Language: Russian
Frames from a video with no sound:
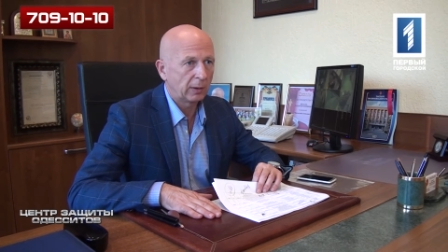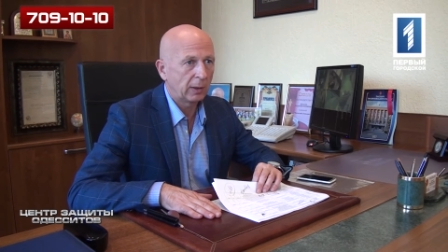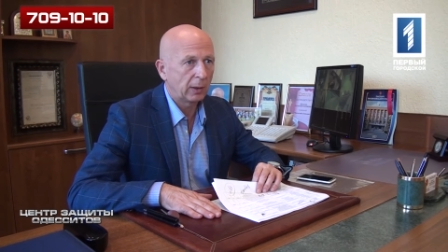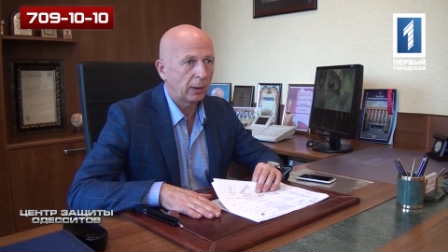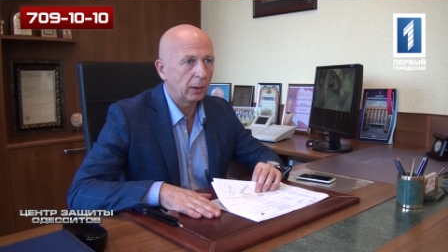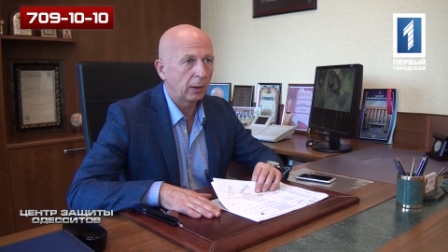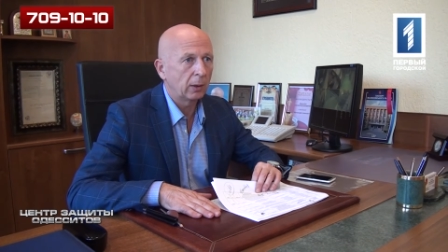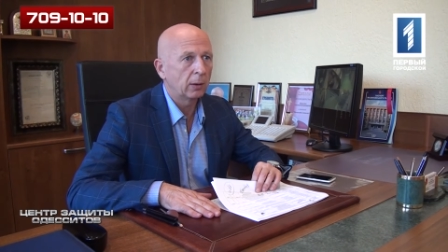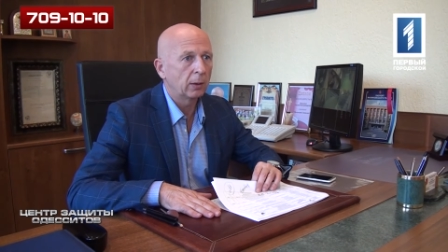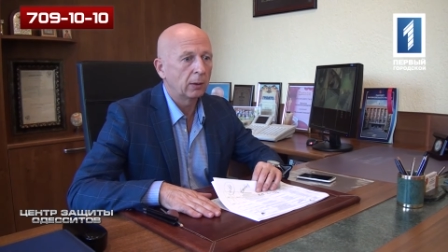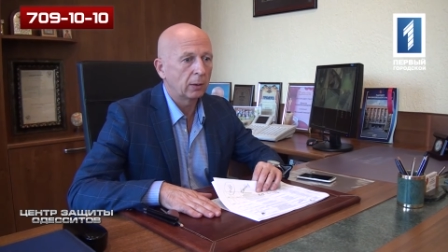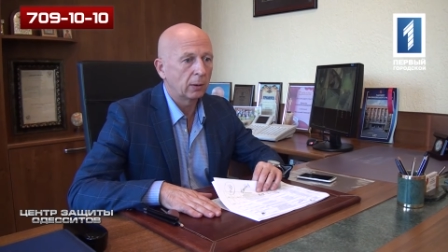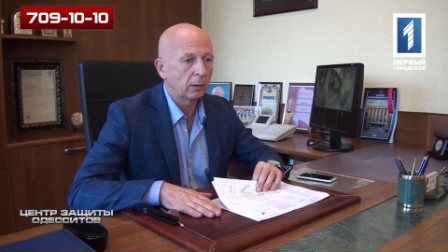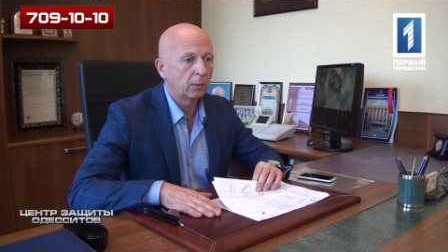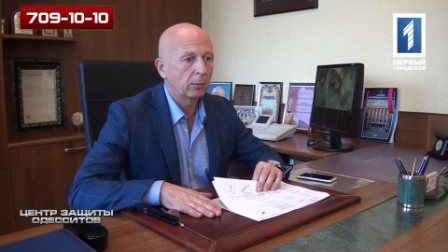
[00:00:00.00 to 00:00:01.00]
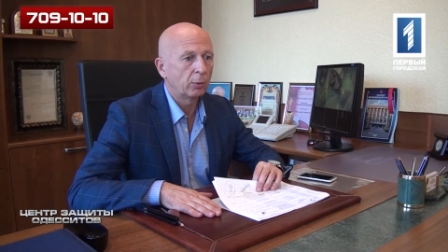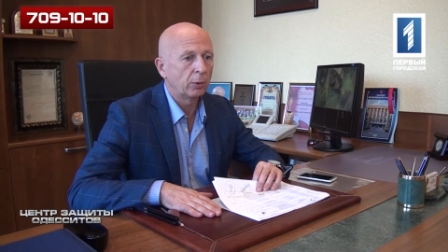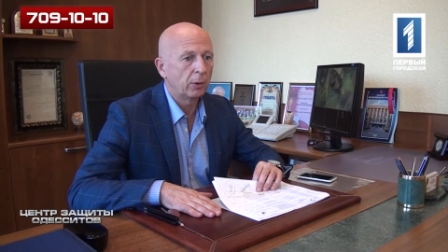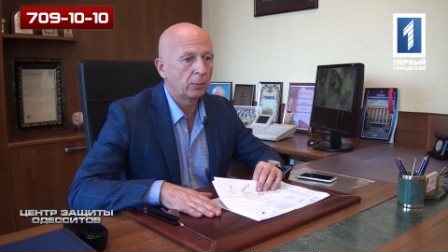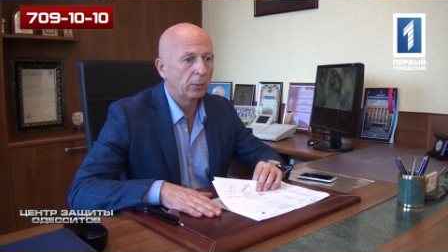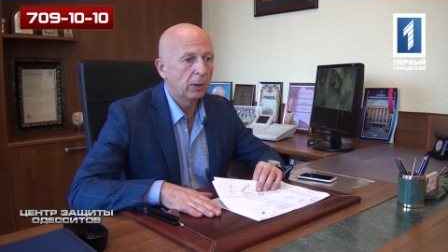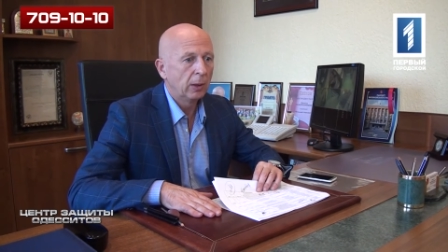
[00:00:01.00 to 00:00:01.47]
за и
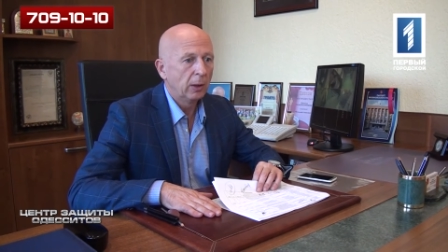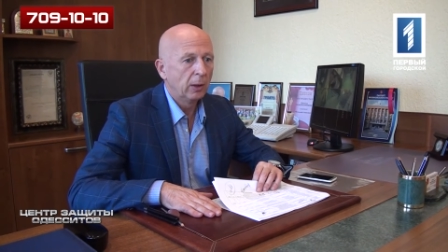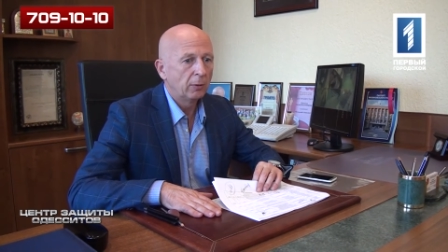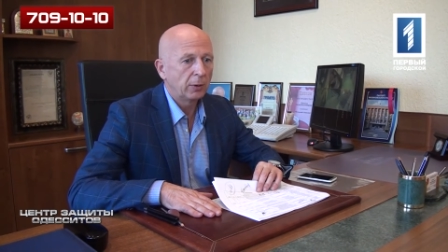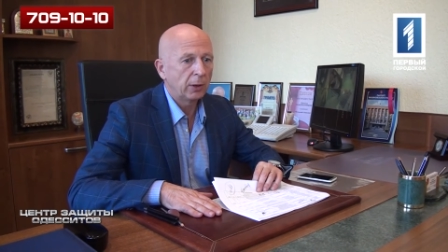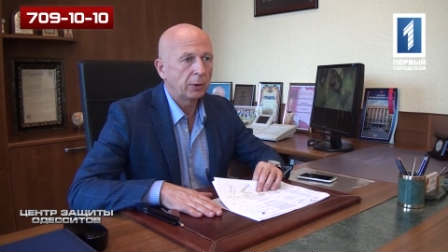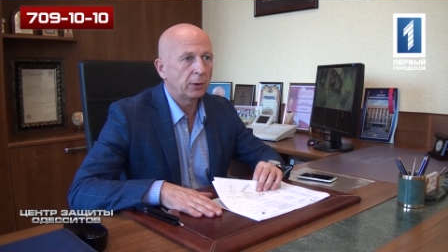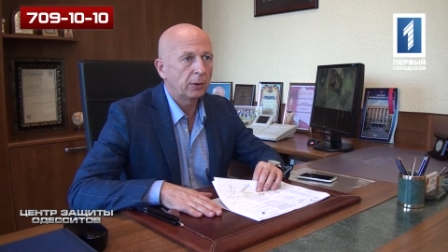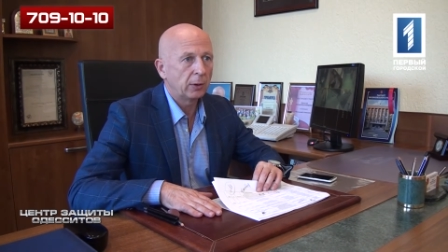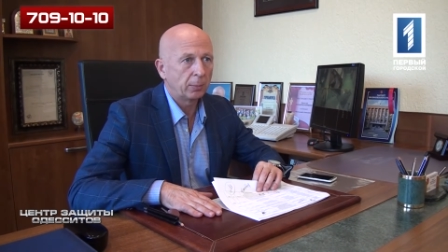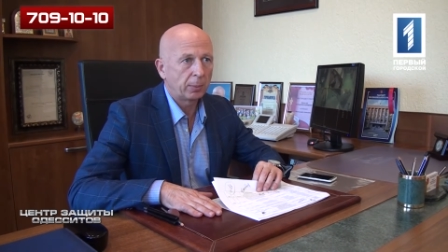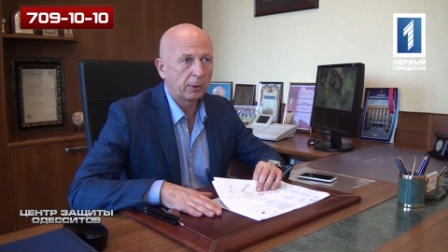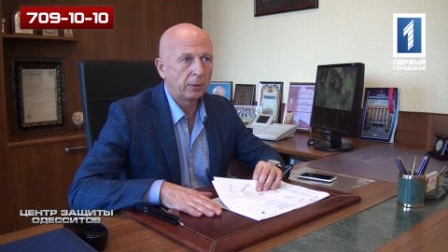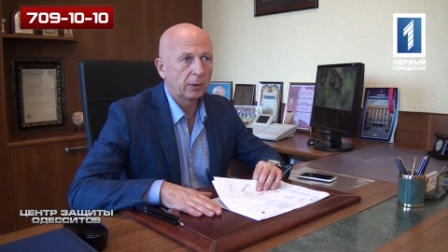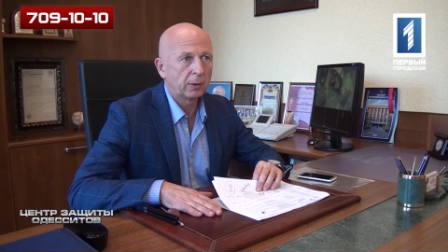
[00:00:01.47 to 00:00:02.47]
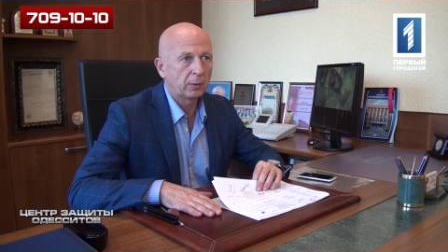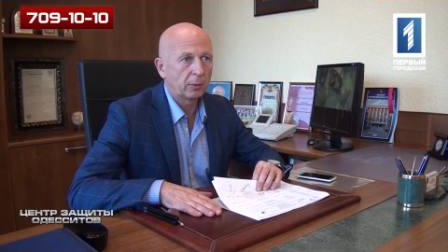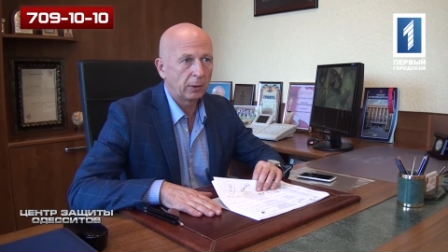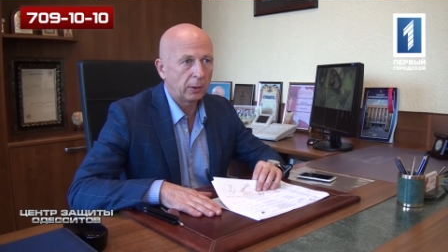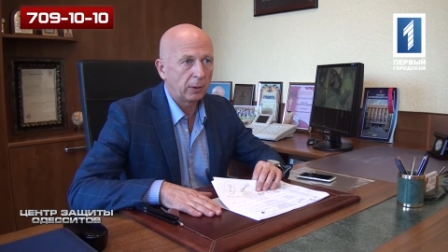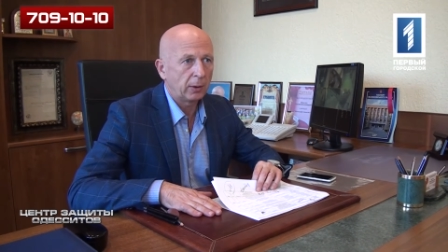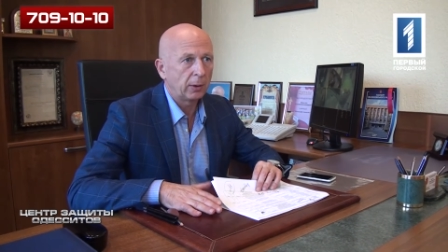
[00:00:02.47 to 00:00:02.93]
будем всячески
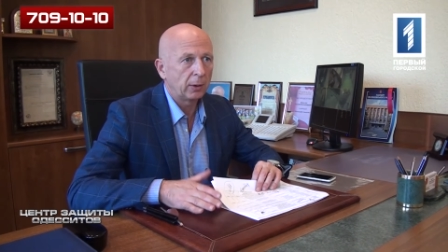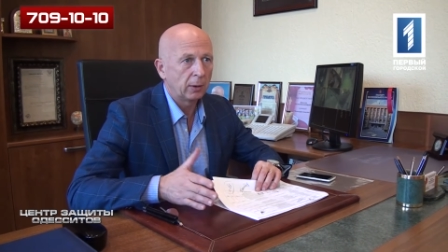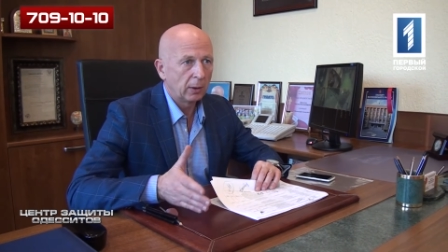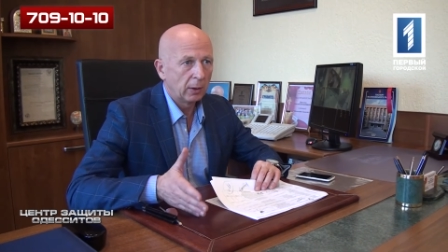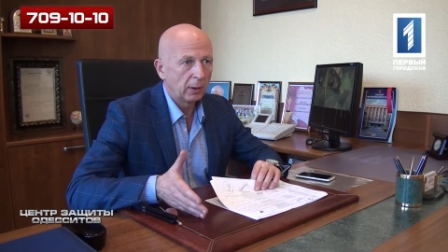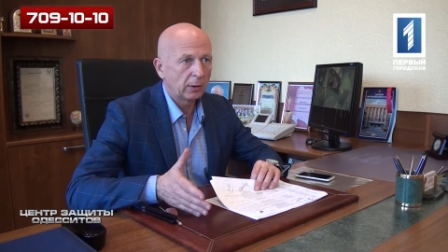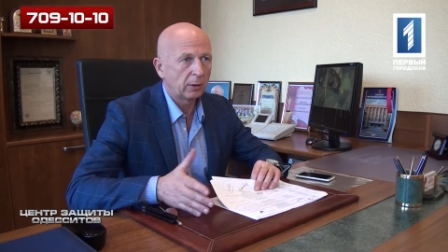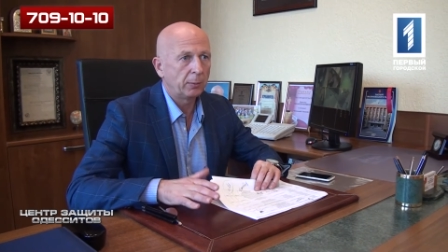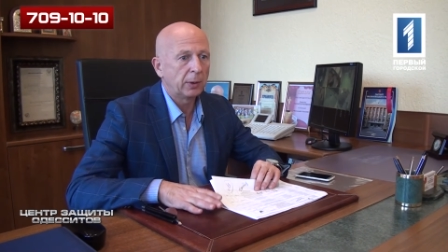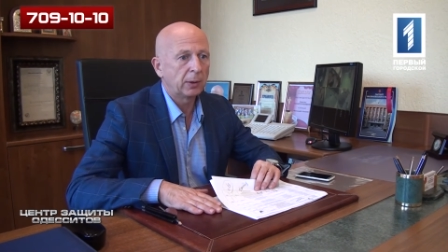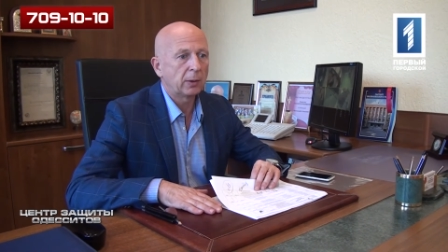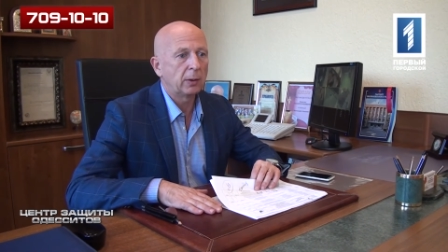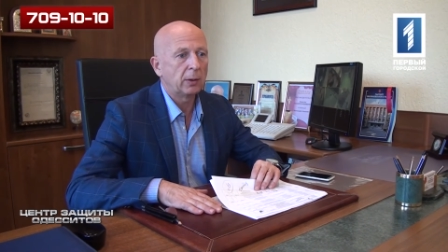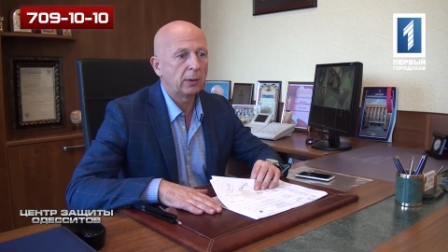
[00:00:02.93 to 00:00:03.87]
приветствовать такие совместные